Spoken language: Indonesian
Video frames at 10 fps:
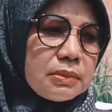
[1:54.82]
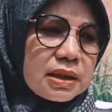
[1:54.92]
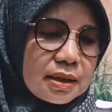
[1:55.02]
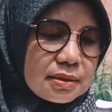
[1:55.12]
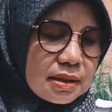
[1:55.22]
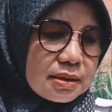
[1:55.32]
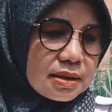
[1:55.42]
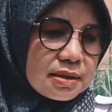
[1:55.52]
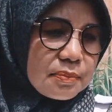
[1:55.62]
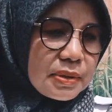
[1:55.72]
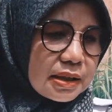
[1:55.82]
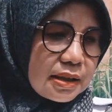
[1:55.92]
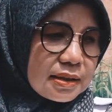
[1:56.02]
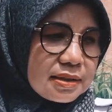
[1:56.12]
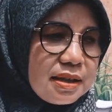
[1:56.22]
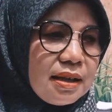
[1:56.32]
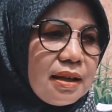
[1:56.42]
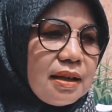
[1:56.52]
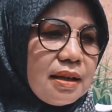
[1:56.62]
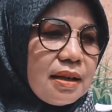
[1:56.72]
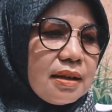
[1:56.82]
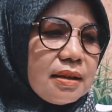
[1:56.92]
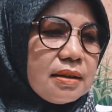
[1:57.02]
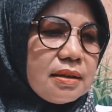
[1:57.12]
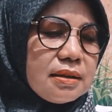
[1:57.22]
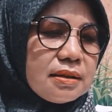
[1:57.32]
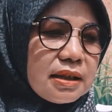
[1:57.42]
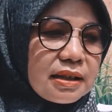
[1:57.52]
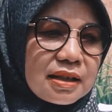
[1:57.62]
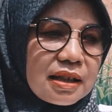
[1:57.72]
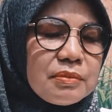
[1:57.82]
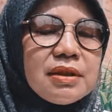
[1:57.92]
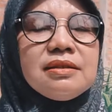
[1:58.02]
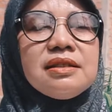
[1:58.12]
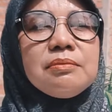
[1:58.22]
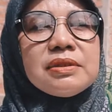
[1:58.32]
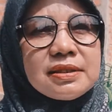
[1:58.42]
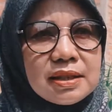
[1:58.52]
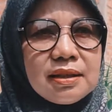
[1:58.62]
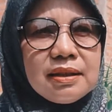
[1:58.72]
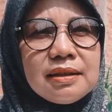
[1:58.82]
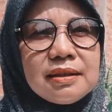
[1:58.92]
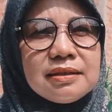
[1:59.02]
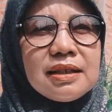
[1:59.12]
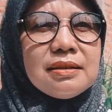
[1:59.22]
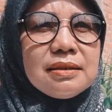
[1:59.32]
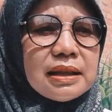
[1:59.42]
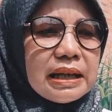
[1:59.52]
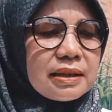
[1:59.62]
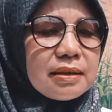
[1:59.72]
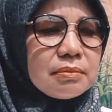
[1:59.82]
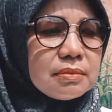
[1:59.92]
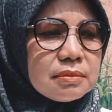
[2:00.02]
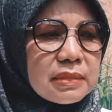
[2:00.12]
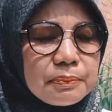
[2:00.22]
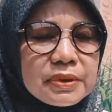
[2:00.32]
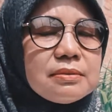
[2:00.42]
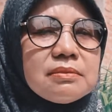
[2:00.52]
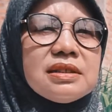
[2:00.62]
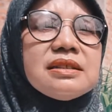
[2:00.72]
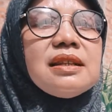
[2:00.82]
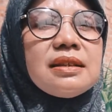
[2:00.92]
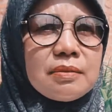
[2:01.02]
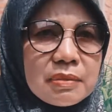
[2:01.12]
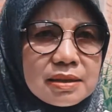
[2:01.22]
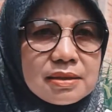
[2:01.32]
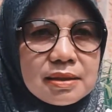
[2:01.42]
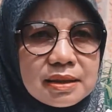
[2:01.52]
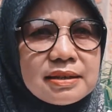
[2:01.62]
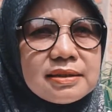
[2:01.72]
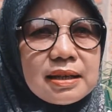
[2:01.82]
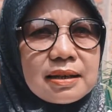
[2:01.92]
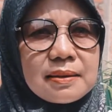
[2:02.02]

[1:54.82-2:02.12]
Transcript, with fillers: berkat adanya pakar kasih eh, daerah kami jadi bersih dan air yang mampet bisa jalan kembali lancar.